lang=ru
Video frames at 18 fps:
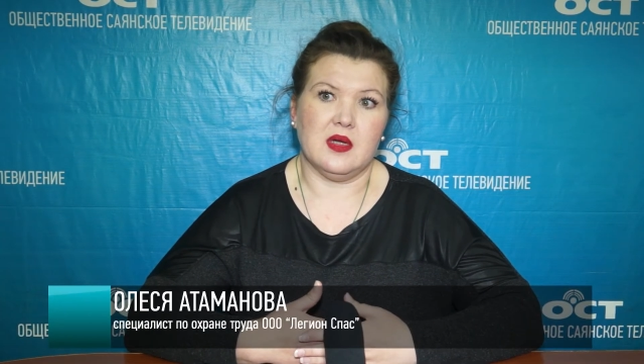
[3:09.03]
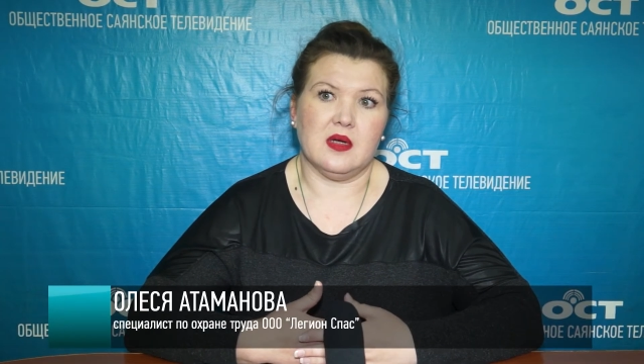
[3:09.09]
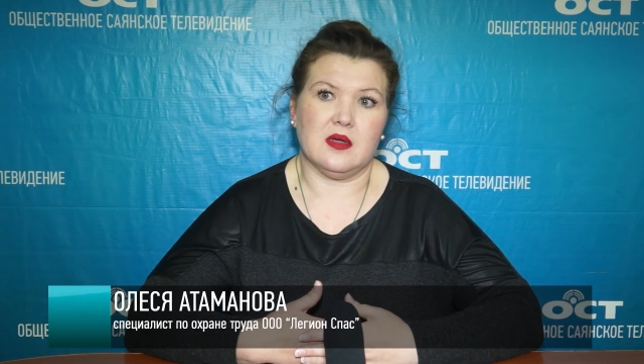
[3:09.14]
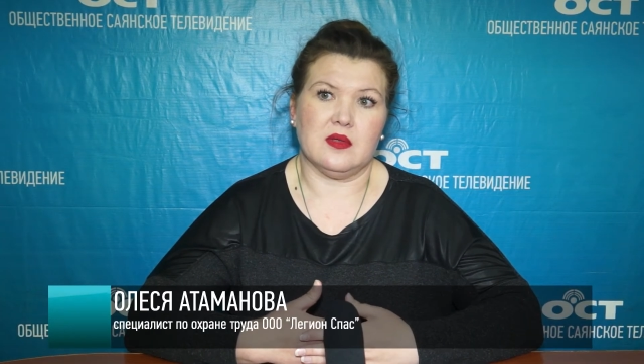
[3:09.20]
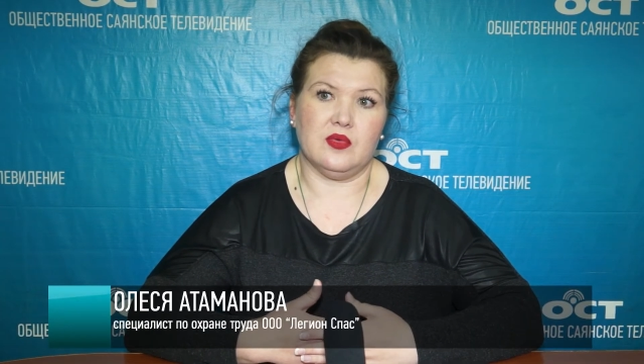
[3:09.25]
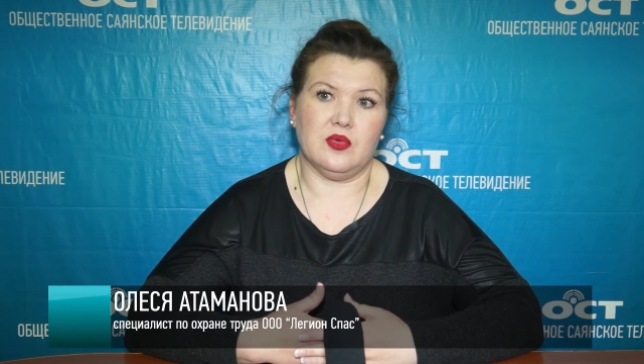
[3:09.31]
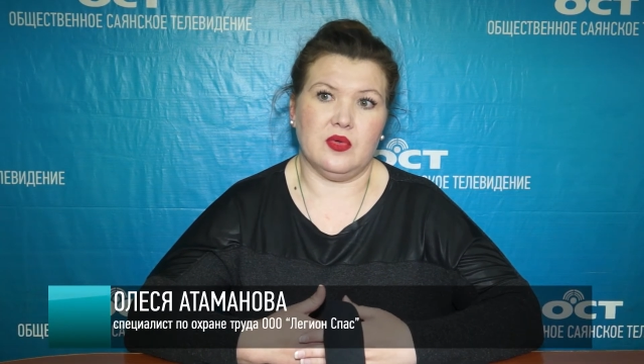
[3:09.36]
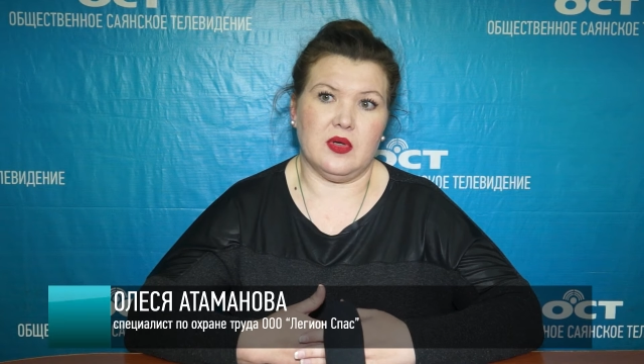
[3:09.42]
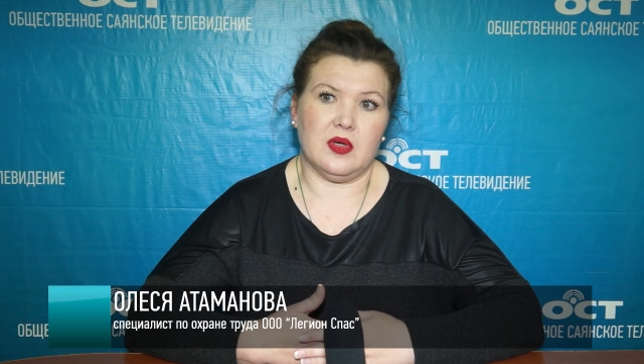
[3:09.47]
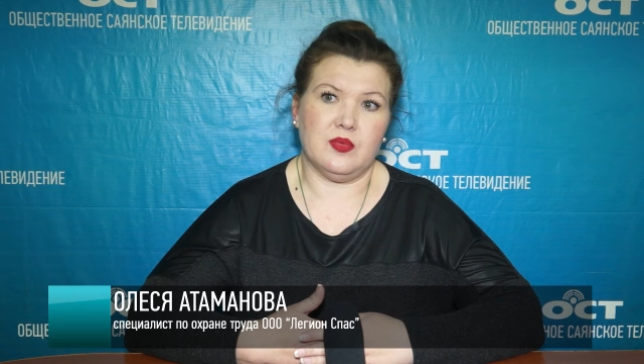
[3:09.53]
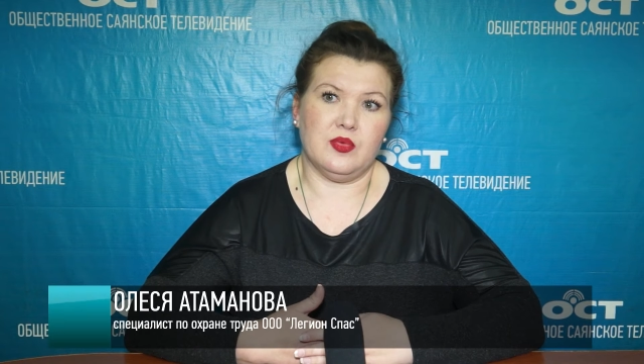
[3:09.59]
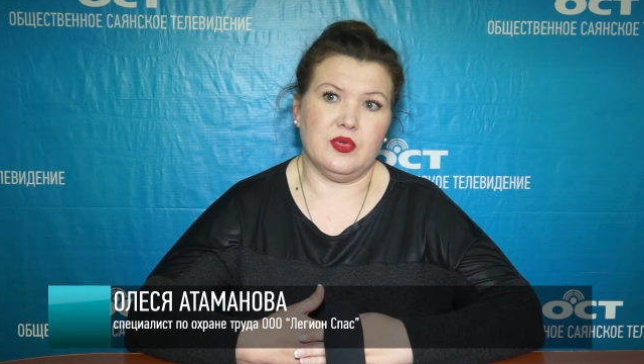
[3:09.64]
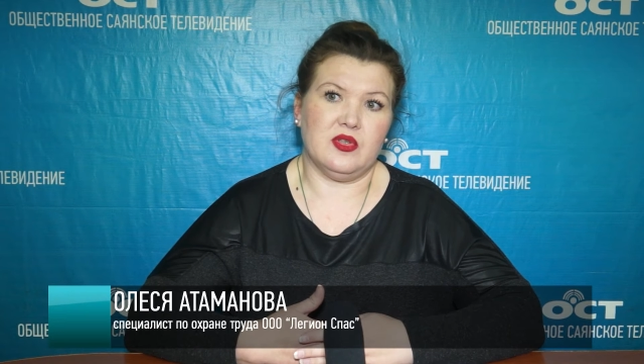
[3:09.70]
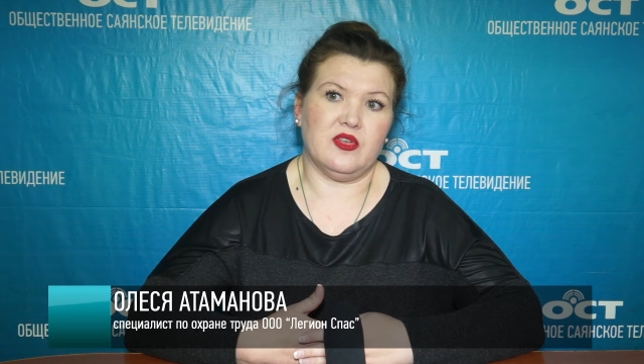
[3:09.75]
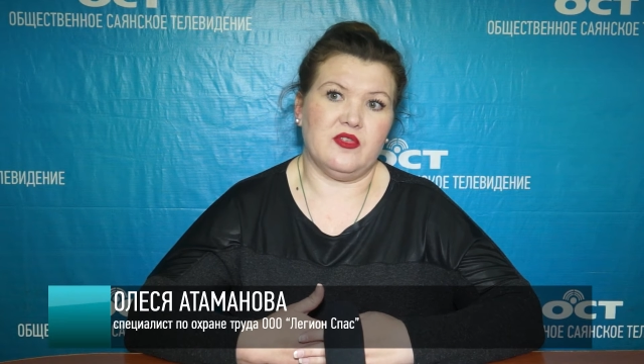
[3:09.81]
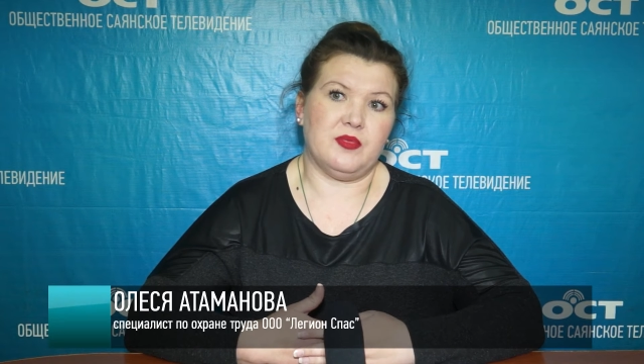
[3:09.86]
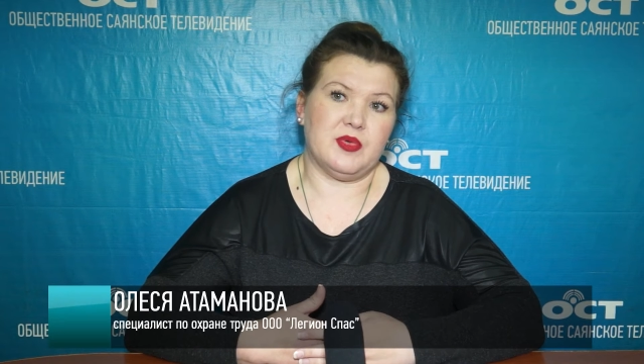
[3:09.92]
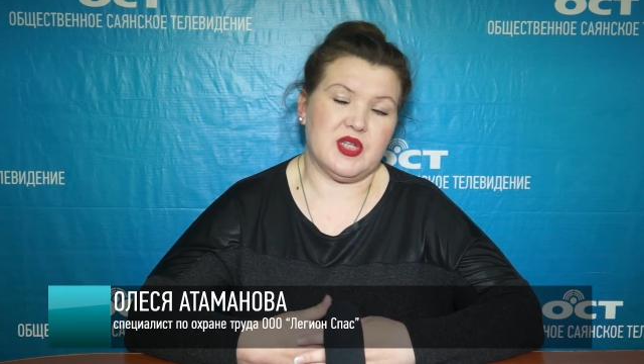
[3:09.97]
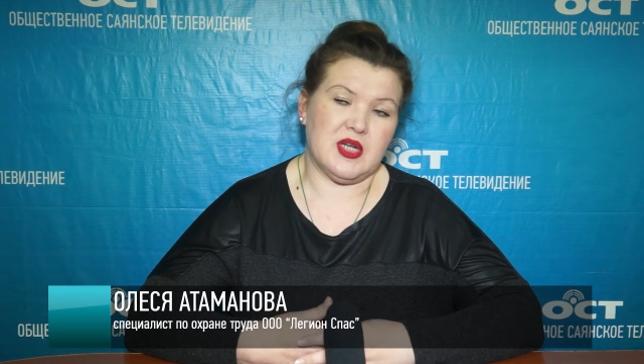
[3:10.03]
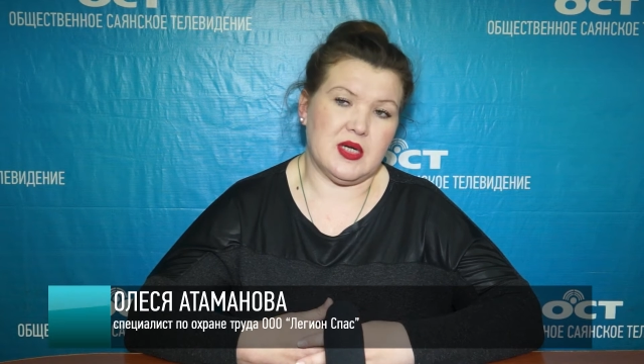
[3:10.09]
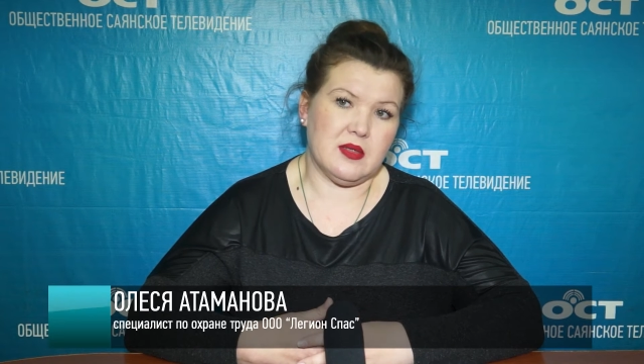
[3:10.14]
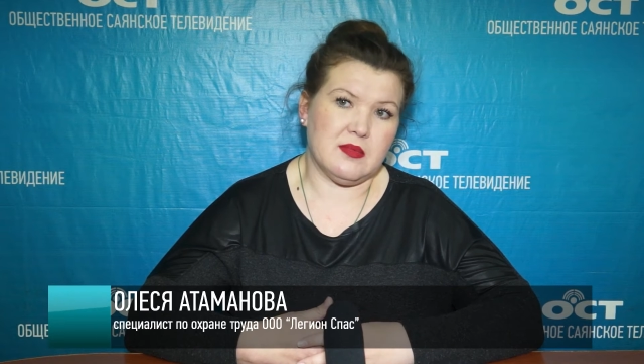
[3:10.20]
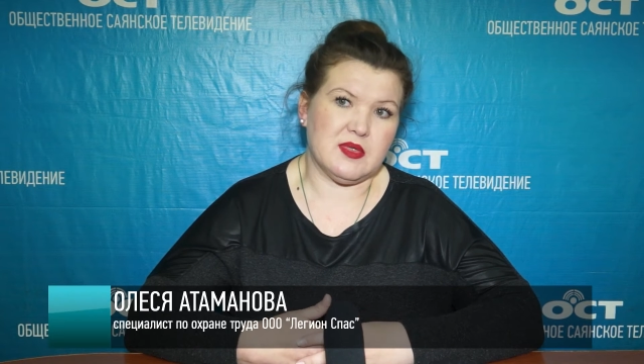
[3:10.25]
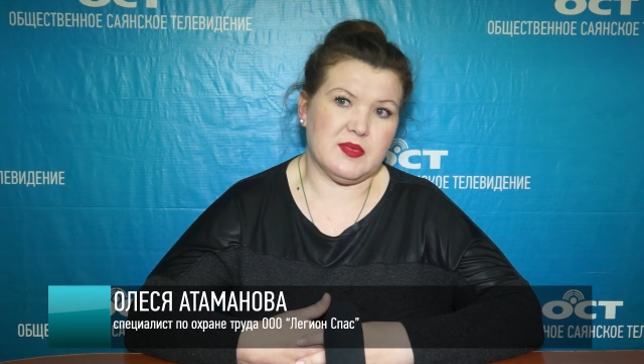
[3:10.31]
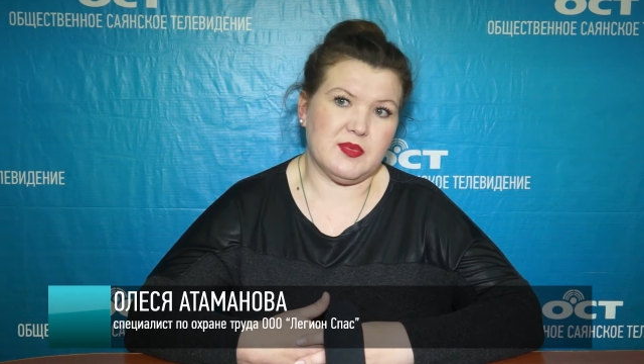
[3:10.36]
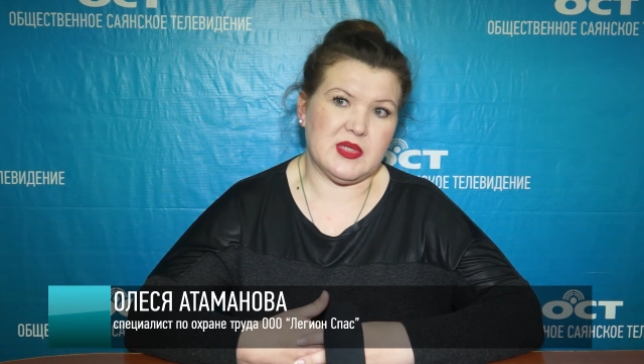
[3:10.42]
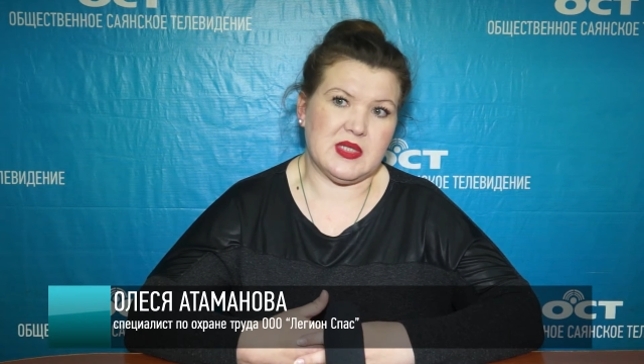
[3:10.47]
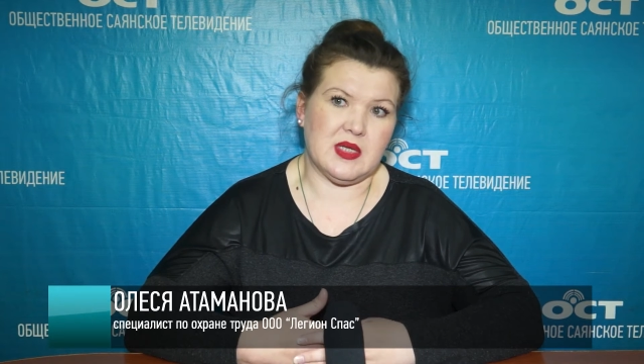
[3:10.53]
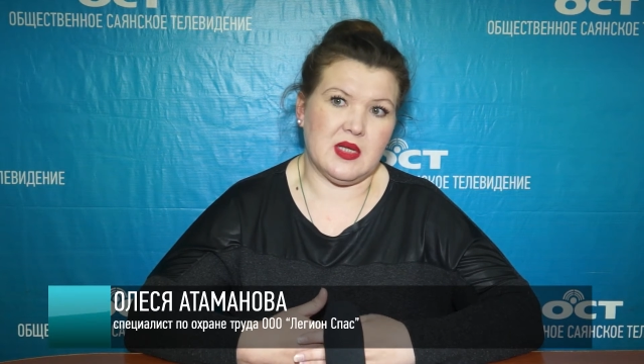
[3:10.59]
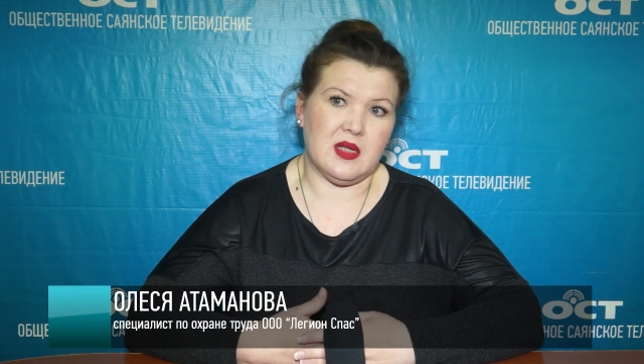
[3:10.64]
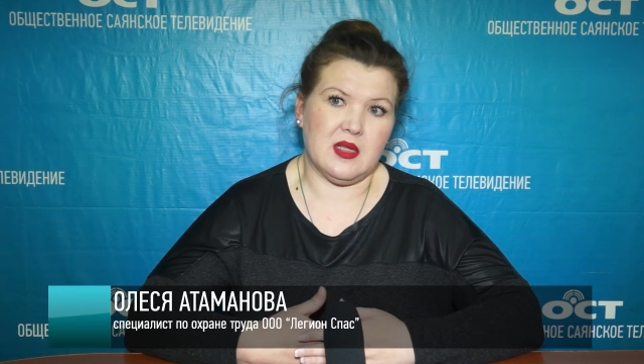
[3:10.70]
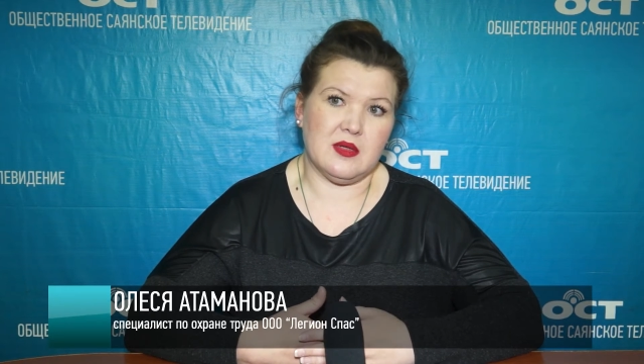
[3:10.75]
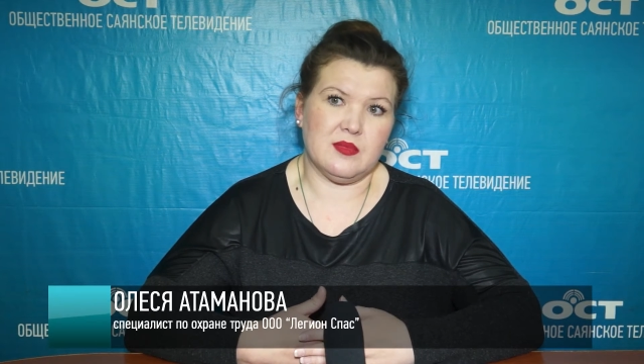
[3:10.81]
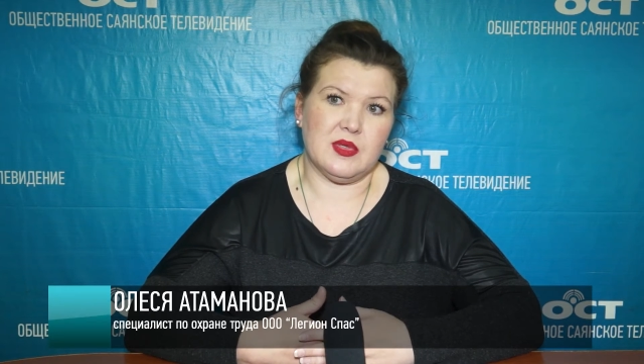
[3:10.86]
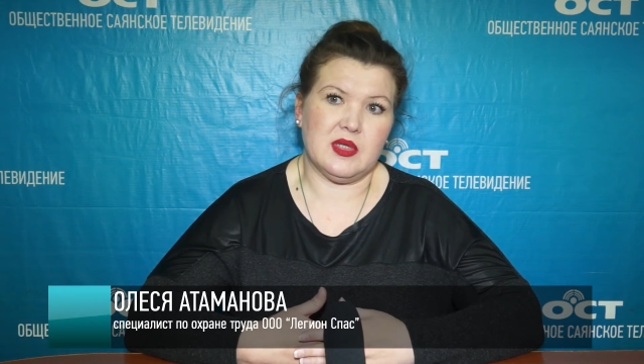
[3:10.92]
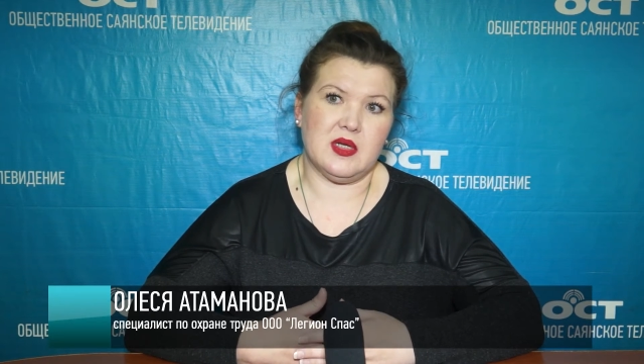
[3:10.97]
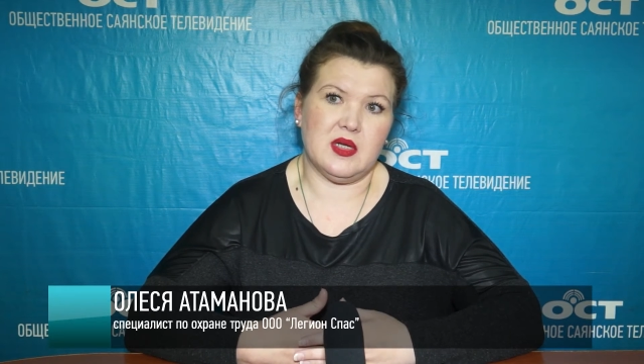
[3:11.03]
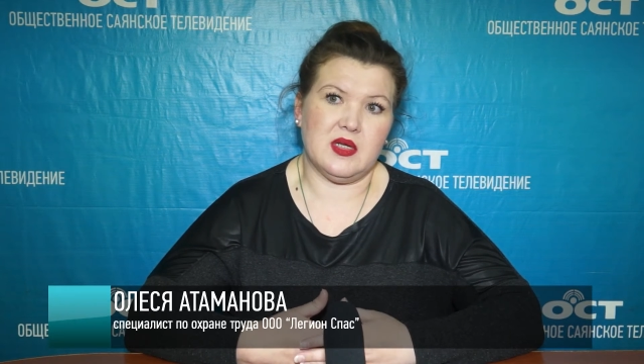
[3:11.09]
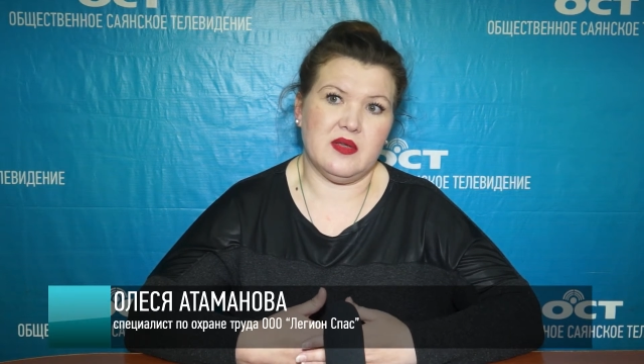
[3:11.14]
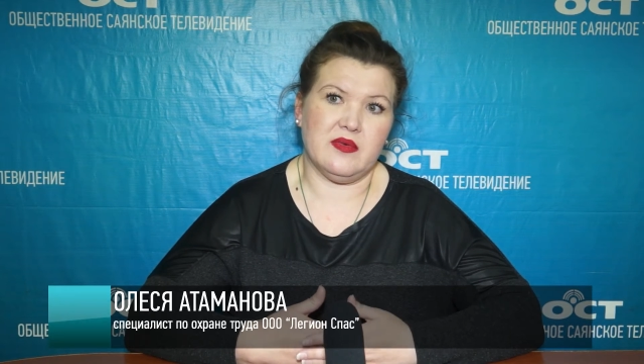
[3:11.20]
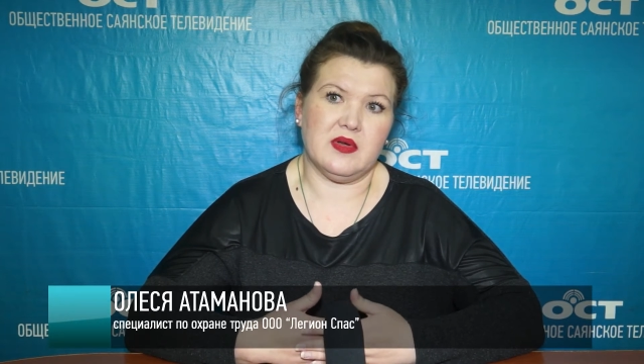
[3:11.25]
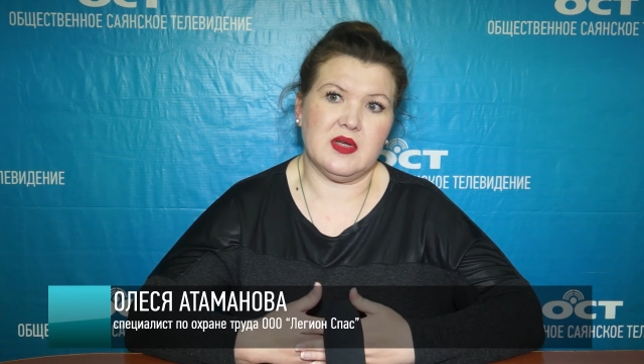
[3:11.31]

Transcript: которые работают в пожарном спасательном отряде,